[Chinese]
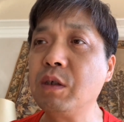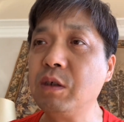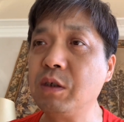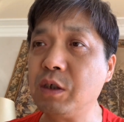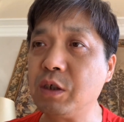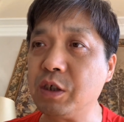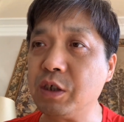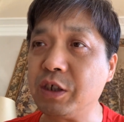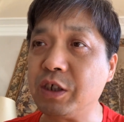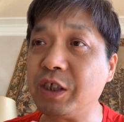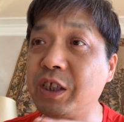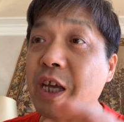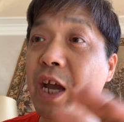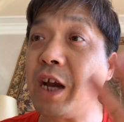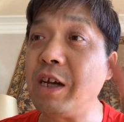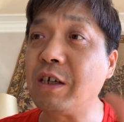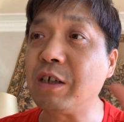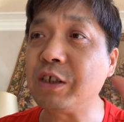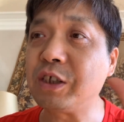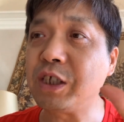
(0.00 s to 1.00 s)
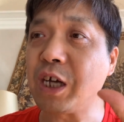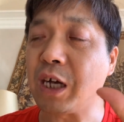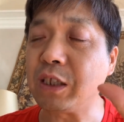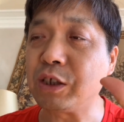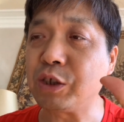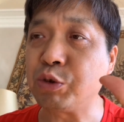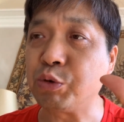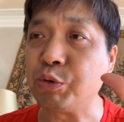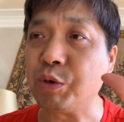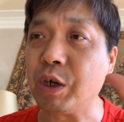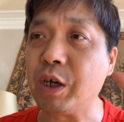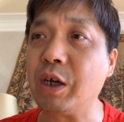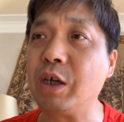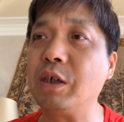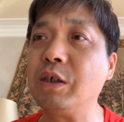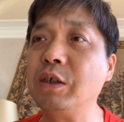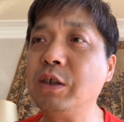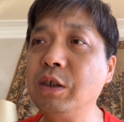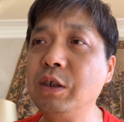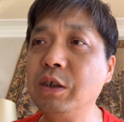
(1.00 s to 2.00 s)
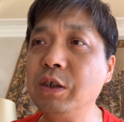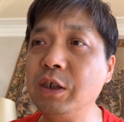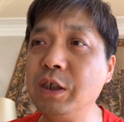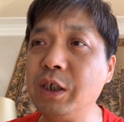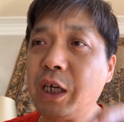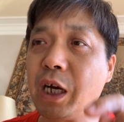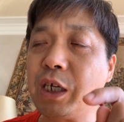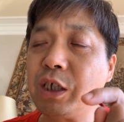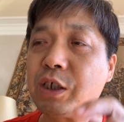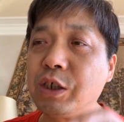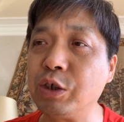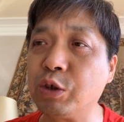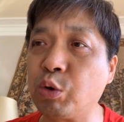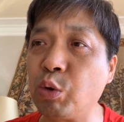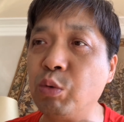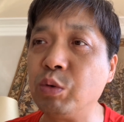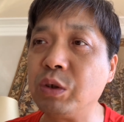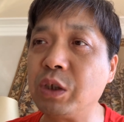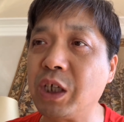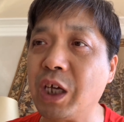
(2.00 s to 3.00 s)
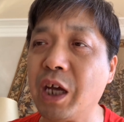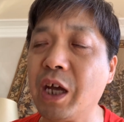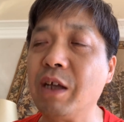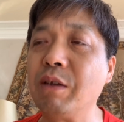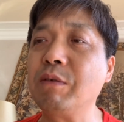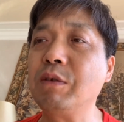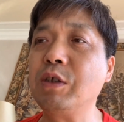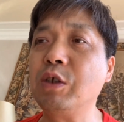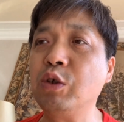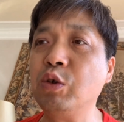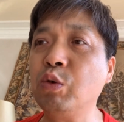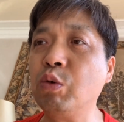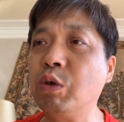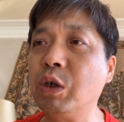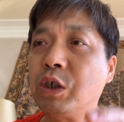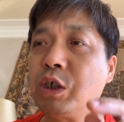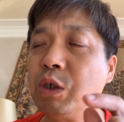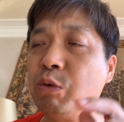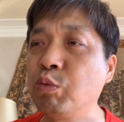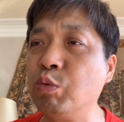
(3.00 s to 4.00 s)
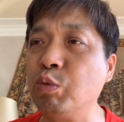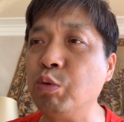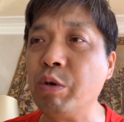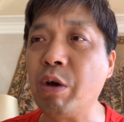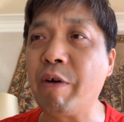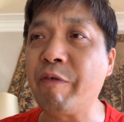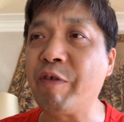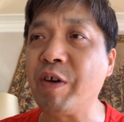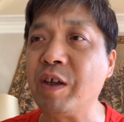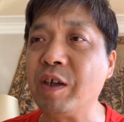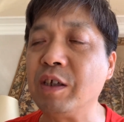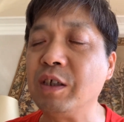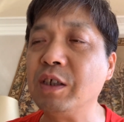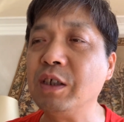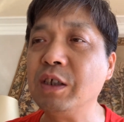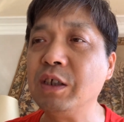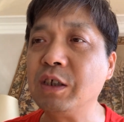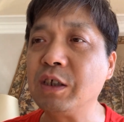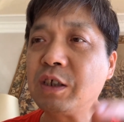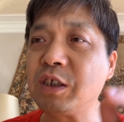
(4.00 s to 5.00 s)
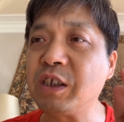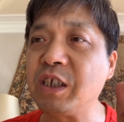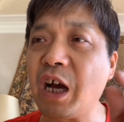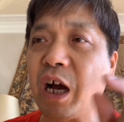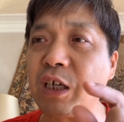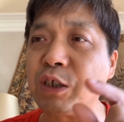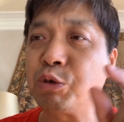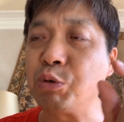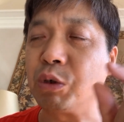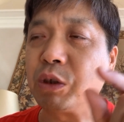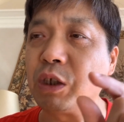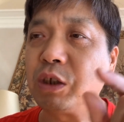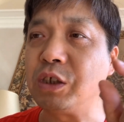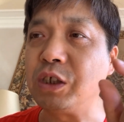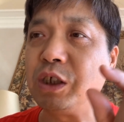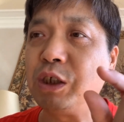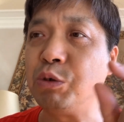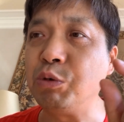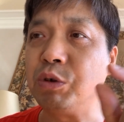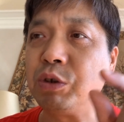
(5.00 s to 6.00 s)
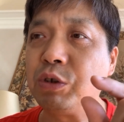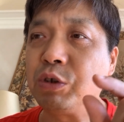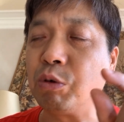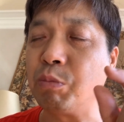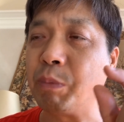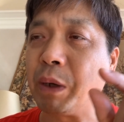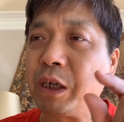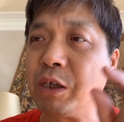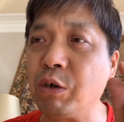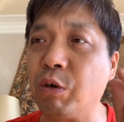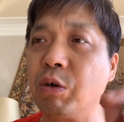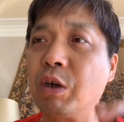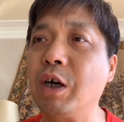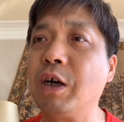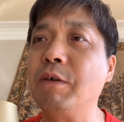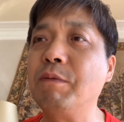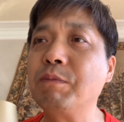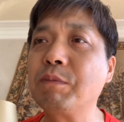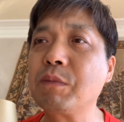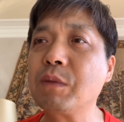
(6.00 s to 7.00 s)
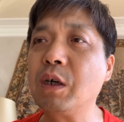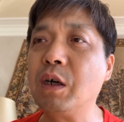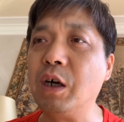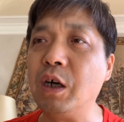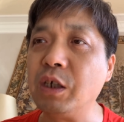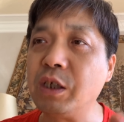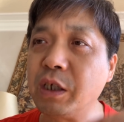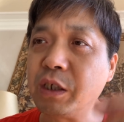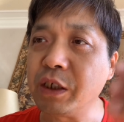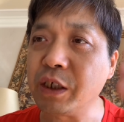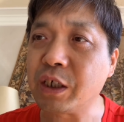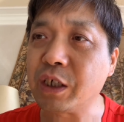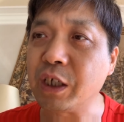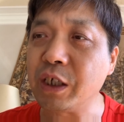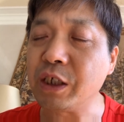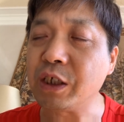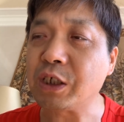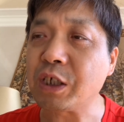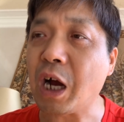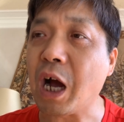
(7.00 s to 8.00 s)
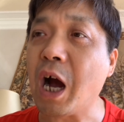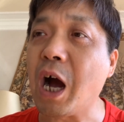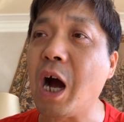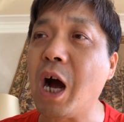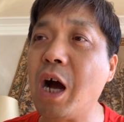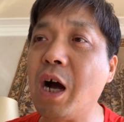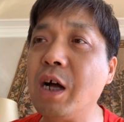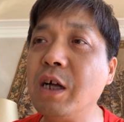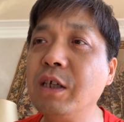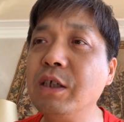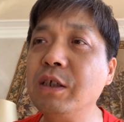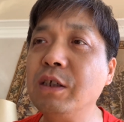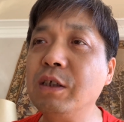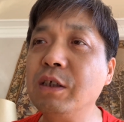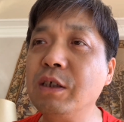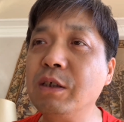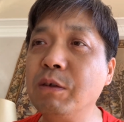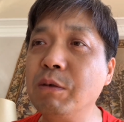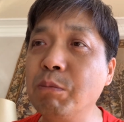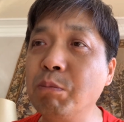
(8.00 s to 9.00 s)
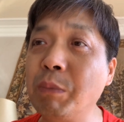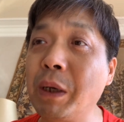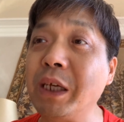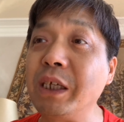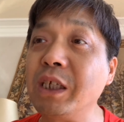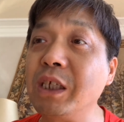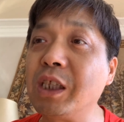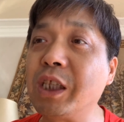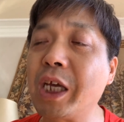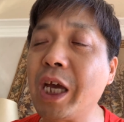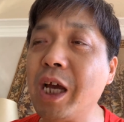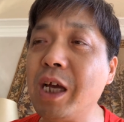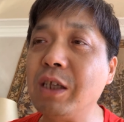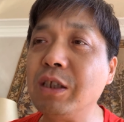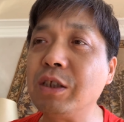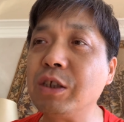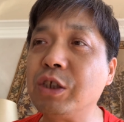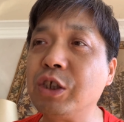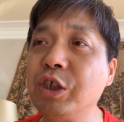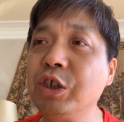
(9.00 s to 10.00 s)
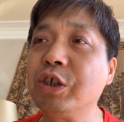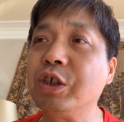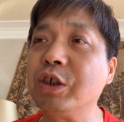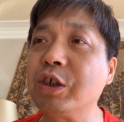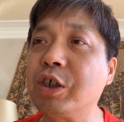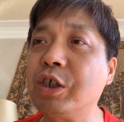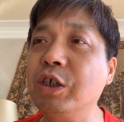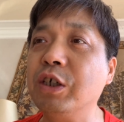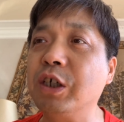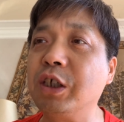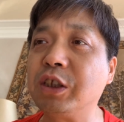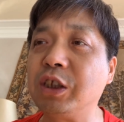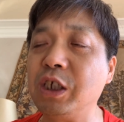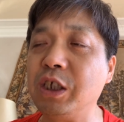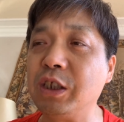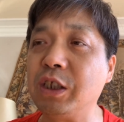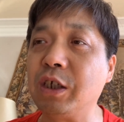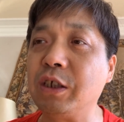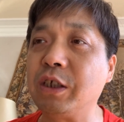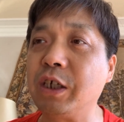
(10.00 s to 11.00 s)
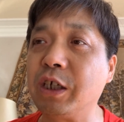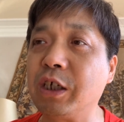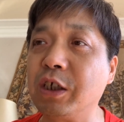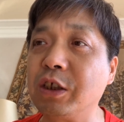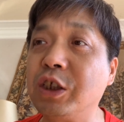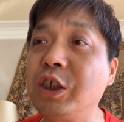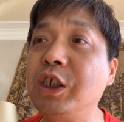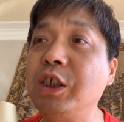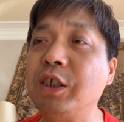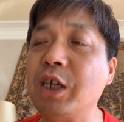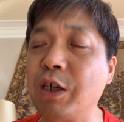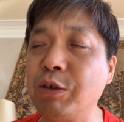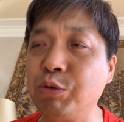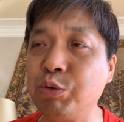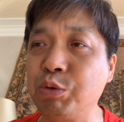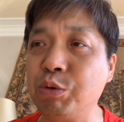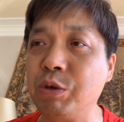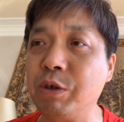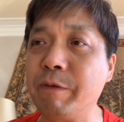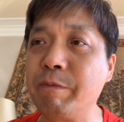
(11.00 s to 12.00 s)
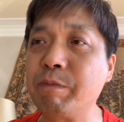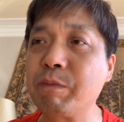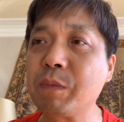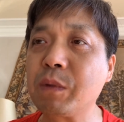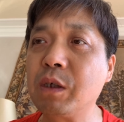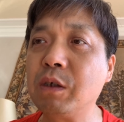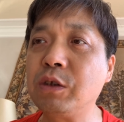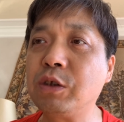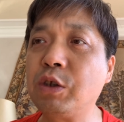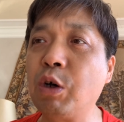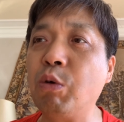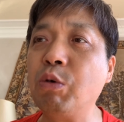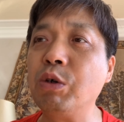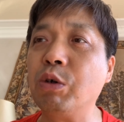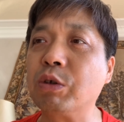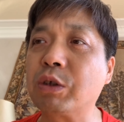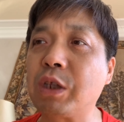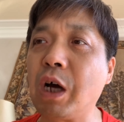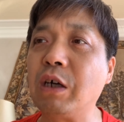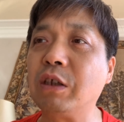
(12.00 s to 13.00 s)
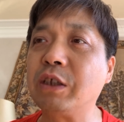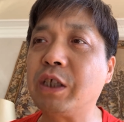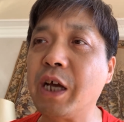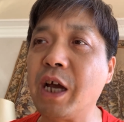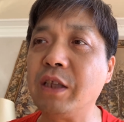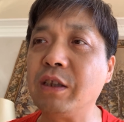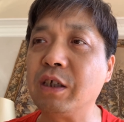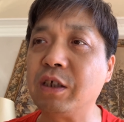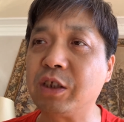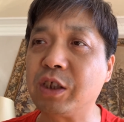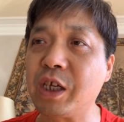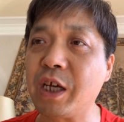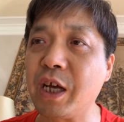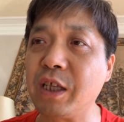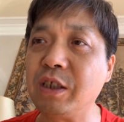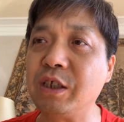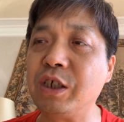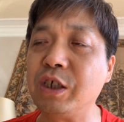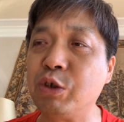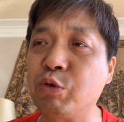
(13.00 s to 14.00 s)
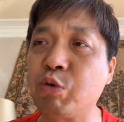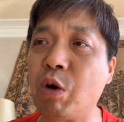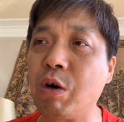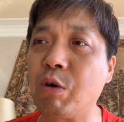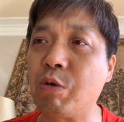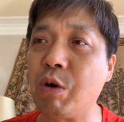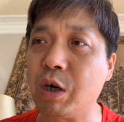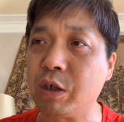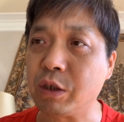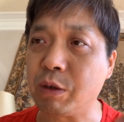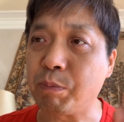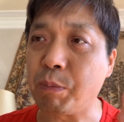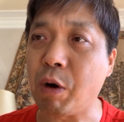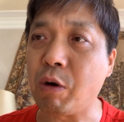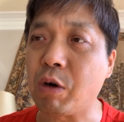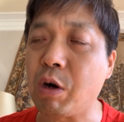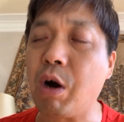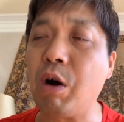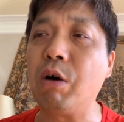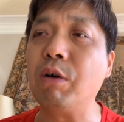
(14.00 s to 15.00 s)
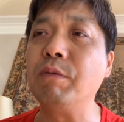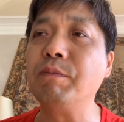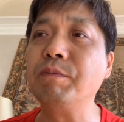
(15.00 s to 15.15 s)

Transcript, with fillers: 是天上下的雪，应该是冬天。如果是五月份下雪的几率就没有了。而且你可以查，每一天其实各地的这个气象局都有当天的天气状况的报告，